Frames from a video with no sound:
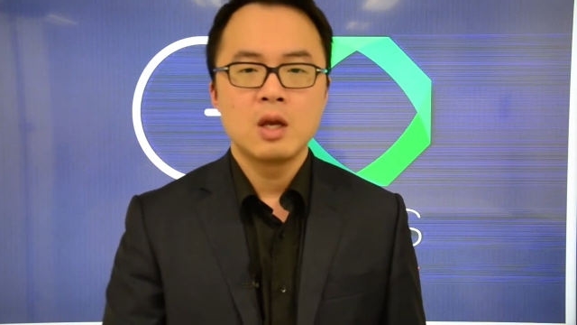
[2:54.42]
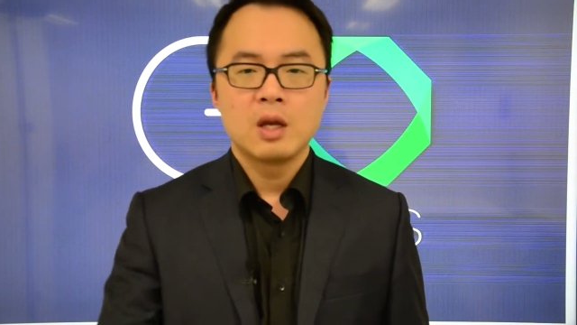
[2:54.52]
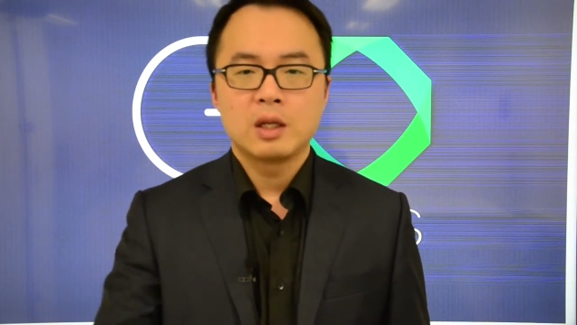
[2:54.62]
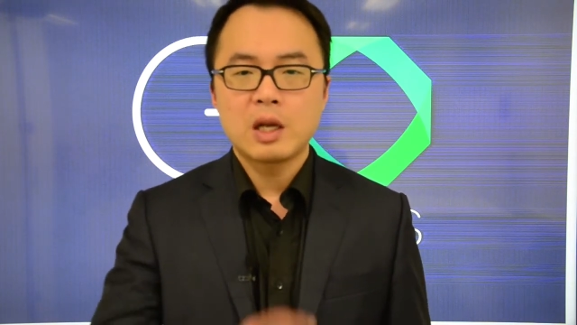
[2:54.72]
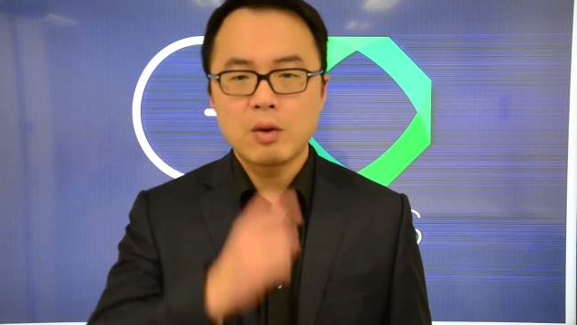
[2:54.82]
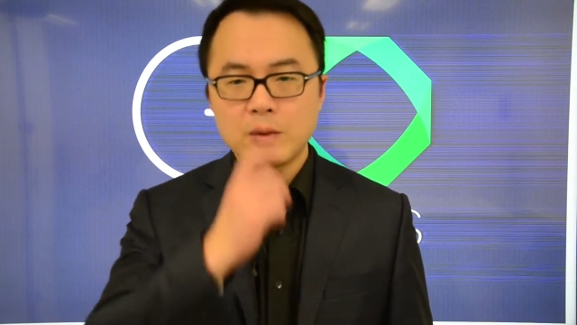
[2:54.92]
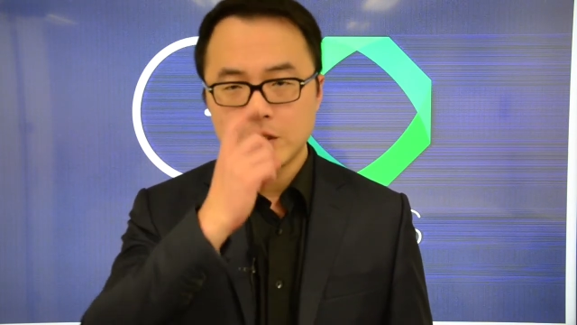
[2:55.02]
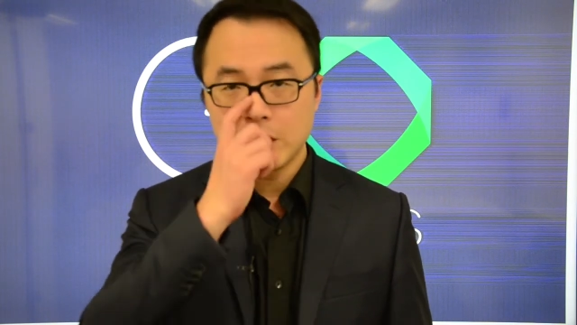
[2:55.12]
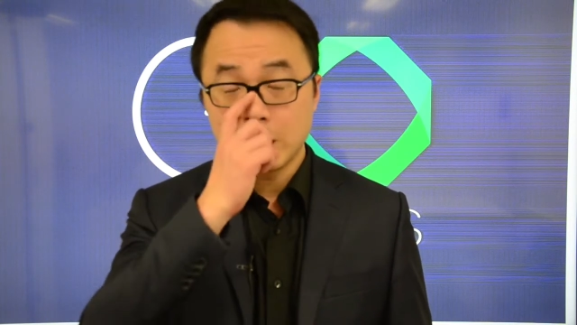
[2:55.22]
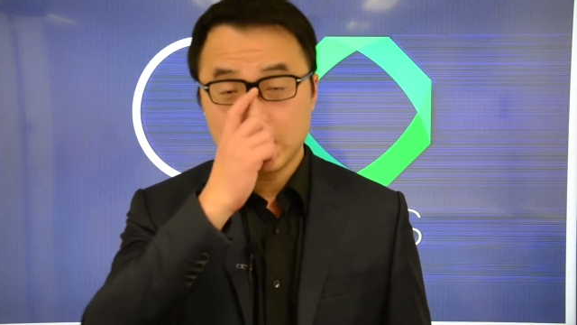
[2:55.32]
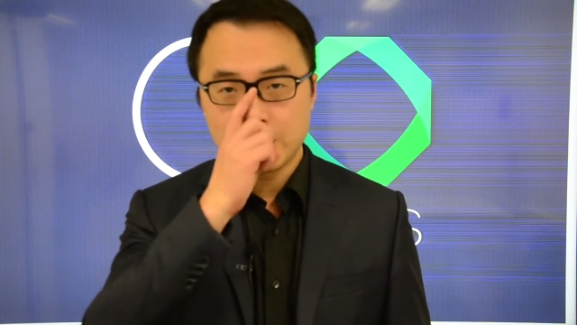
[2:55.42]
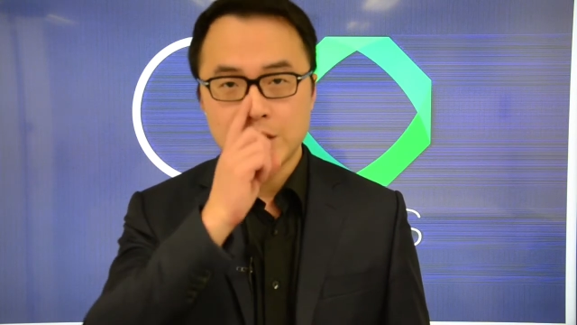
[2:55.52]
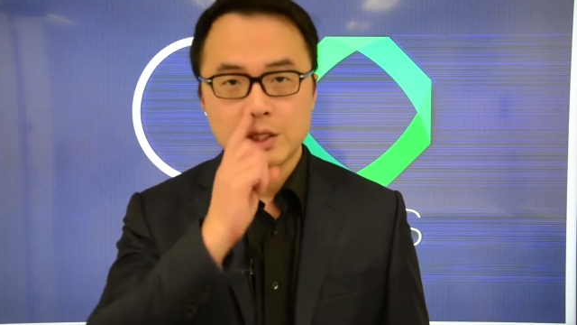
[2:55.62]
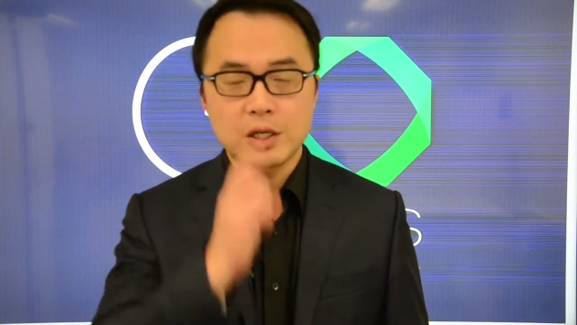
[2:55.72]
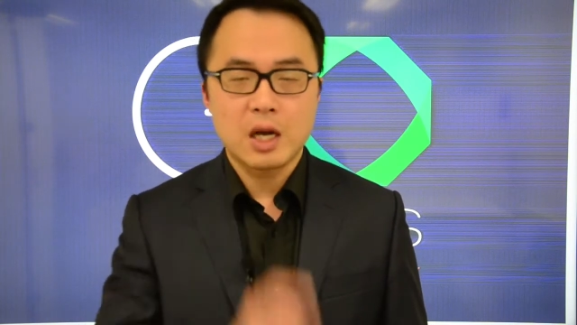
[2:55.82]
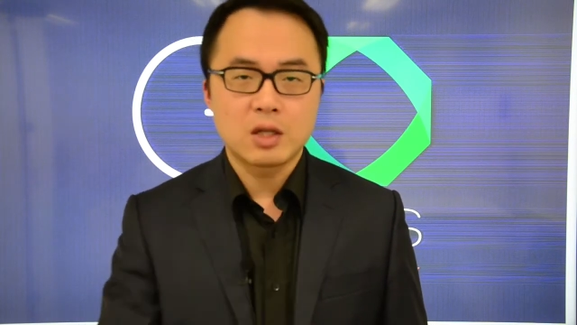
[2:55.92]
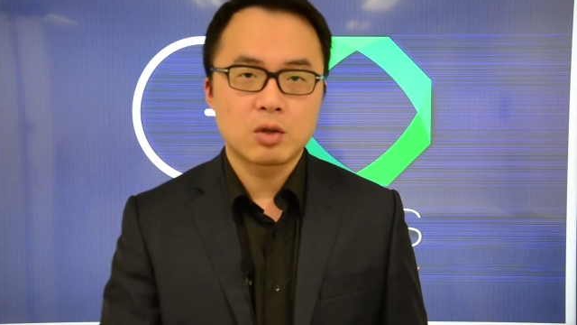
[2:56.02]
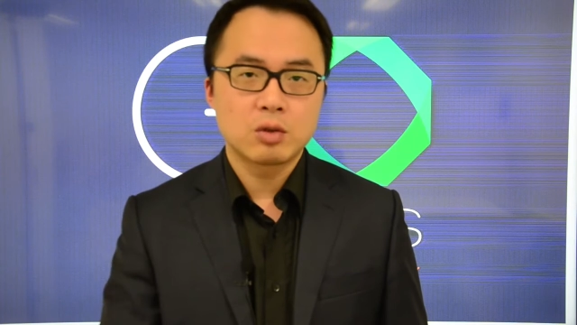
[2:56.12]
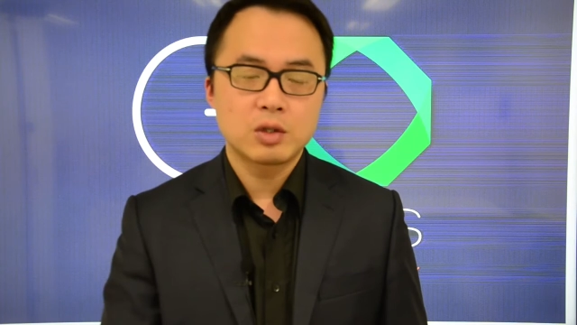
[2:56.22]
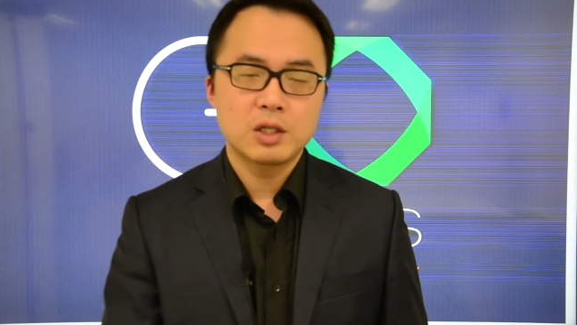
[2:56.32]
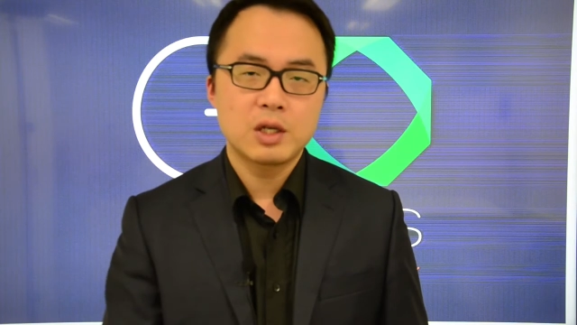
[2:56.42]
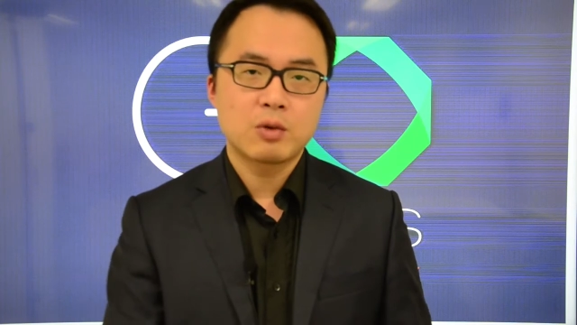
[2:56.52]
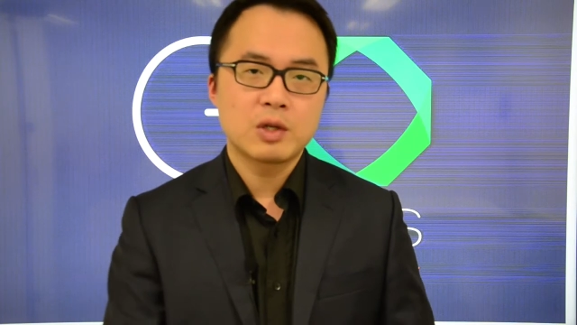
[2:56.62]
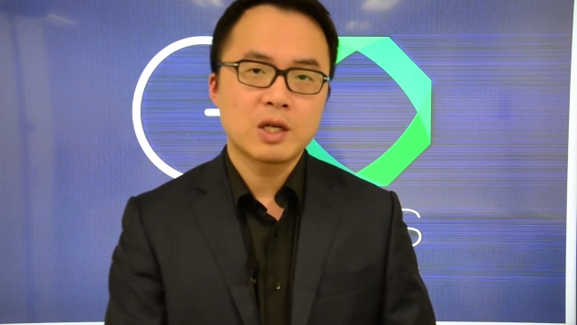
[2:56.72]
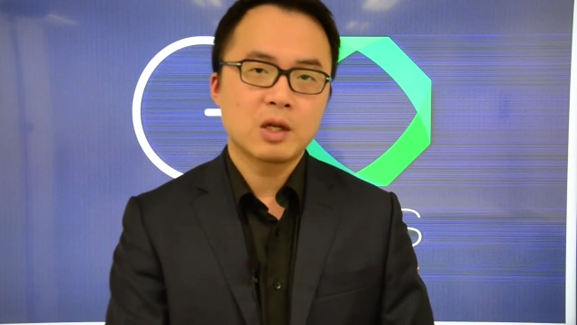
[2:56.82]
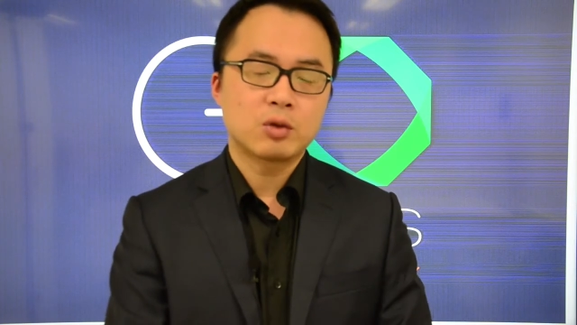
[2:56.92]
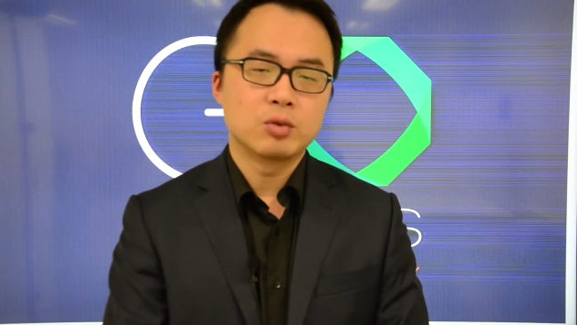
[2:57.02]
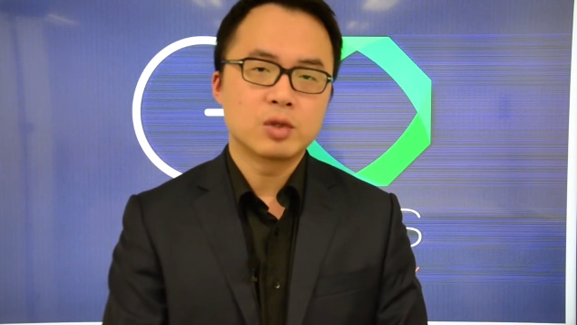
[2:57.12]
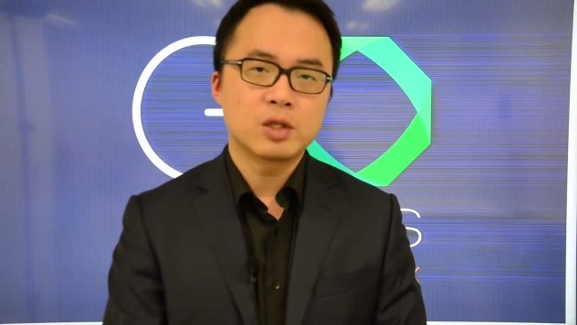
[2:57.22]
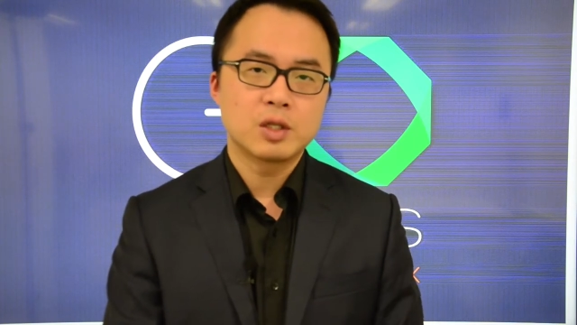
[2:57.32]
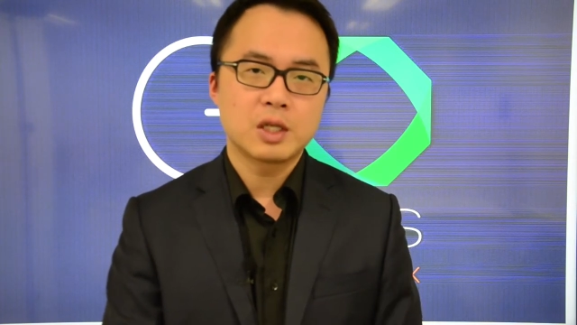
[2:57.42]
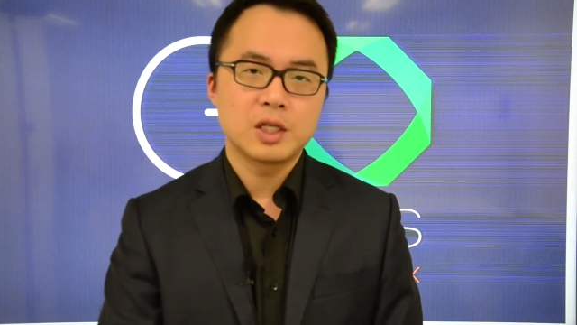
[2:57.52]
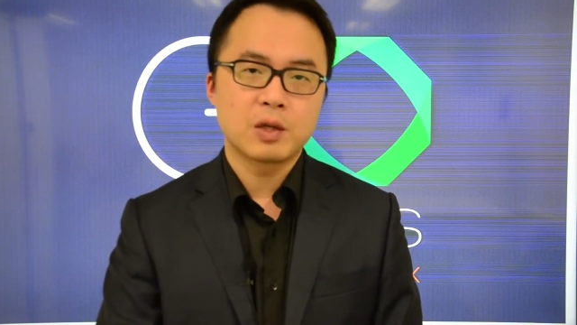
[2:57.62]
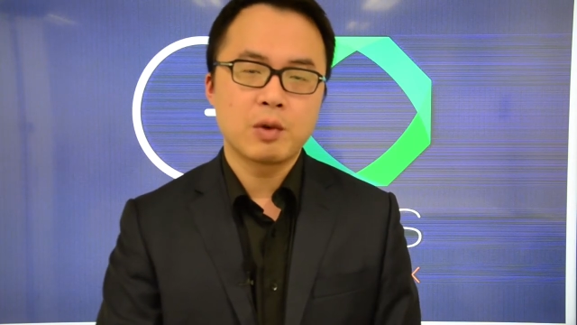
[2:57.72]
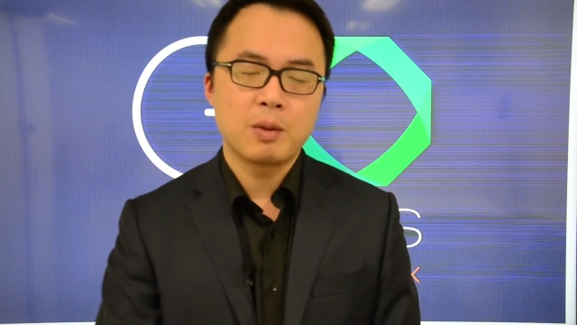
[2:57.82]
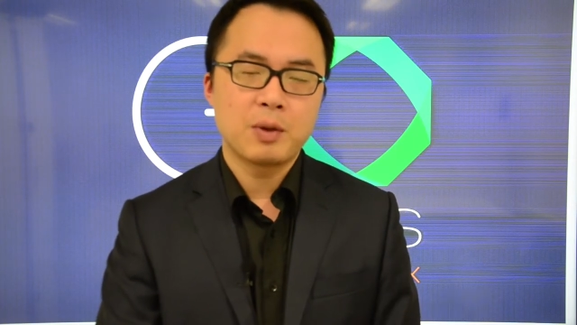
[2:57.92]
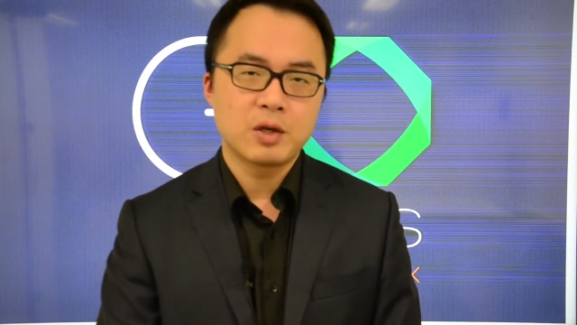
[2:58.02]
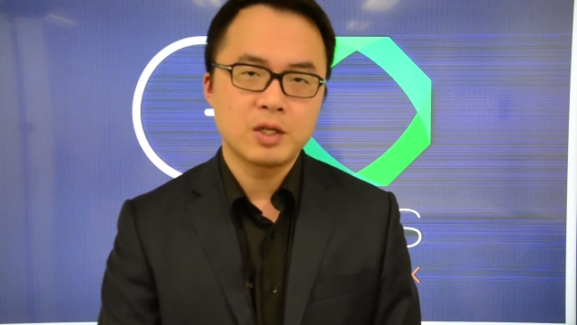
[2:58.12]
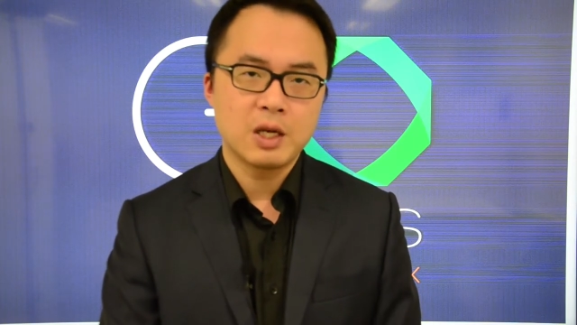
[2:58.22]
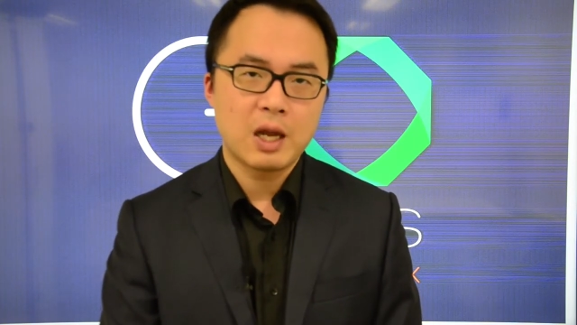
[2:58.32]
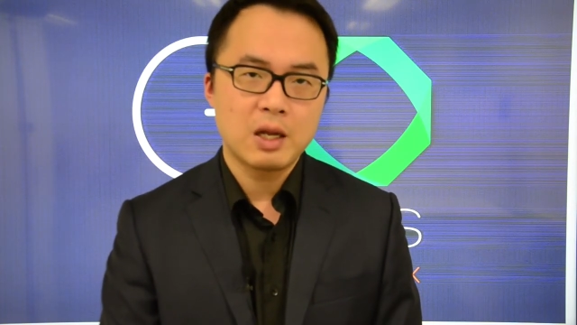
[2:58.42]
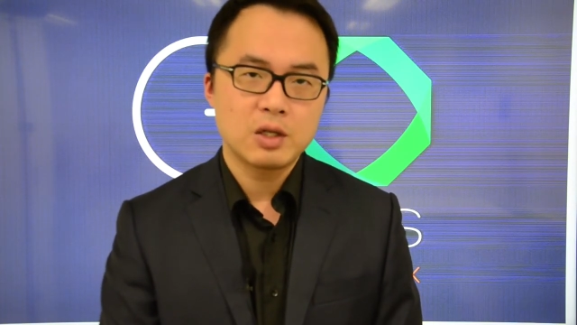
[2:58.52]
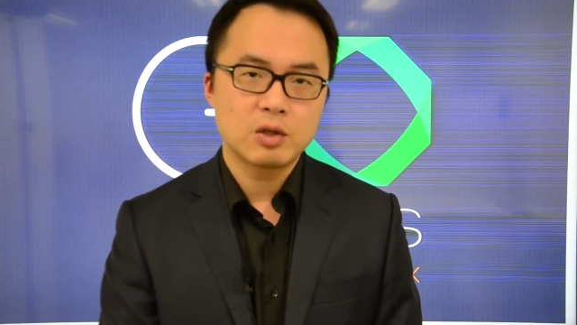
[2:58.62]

那我们知道呢，其实啊，从这些国家的股市这几个月的表现来，